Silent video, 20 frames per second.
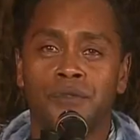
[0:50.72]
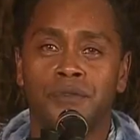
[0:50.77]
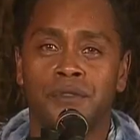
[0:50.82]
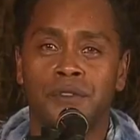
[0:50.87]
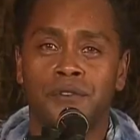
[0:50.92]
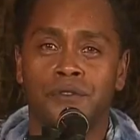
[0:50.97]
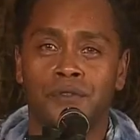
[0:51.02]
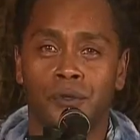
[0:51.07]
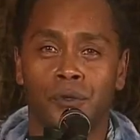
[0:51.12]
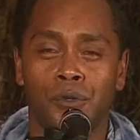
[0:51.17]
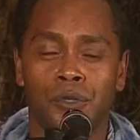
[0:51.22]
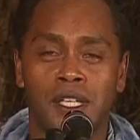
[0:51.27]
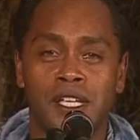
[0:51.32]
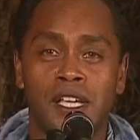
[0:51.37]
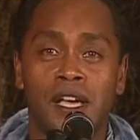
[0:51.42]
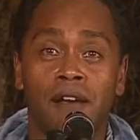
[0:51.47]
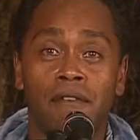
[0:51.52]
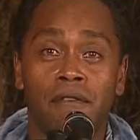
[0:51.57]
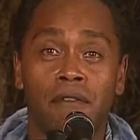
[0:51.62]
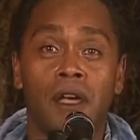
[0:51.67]
au FIFO
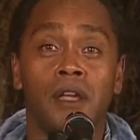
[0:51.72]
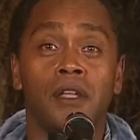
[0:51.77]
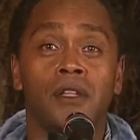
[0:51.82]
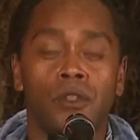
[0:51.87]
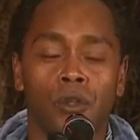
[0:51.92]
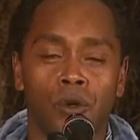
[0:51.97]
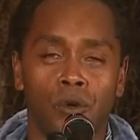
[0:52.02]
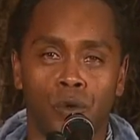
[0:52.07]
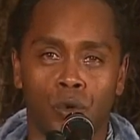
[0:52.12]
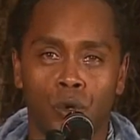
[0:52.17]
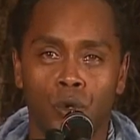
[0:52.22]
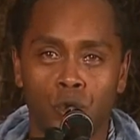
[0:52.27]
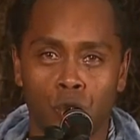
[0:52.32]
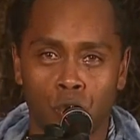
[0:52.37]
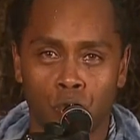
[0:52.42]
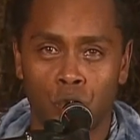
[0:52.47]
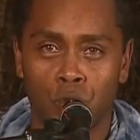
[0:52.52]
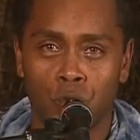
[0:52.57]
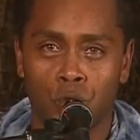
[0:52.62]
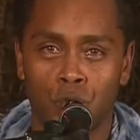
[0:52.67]
qui a 20 ans
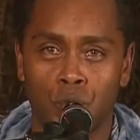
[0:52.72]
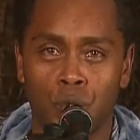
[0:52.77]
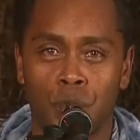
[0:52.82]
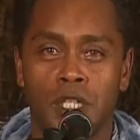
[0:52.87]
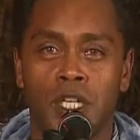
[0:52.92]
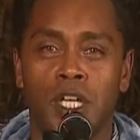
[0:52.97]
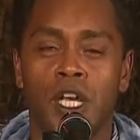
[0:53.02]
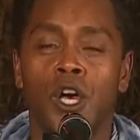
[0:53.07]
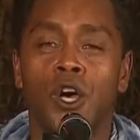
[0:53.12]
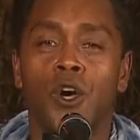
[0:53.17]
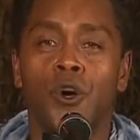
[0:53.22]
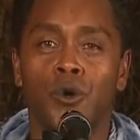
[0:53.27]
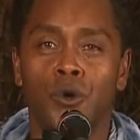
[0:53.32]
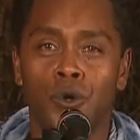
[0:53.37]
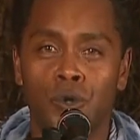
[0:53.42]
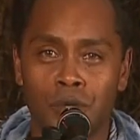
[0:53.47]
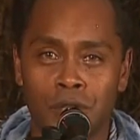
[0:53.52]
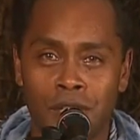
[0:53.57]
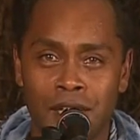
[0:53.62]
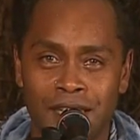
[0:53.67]
aujourd'hui,
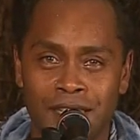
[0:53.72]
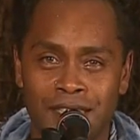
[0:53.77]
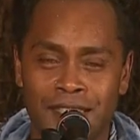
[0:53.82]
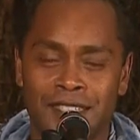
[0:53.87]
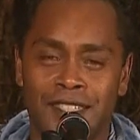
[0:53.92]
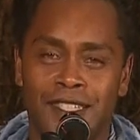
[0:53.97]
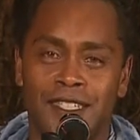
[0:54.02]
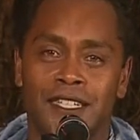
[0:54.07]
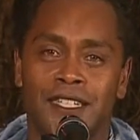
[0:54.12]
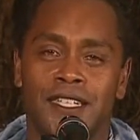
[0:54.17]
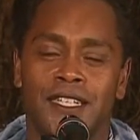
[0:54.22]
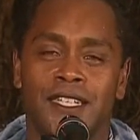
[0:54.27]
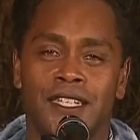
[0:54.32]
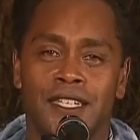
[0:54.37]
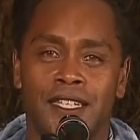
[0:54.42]
Oh Leti,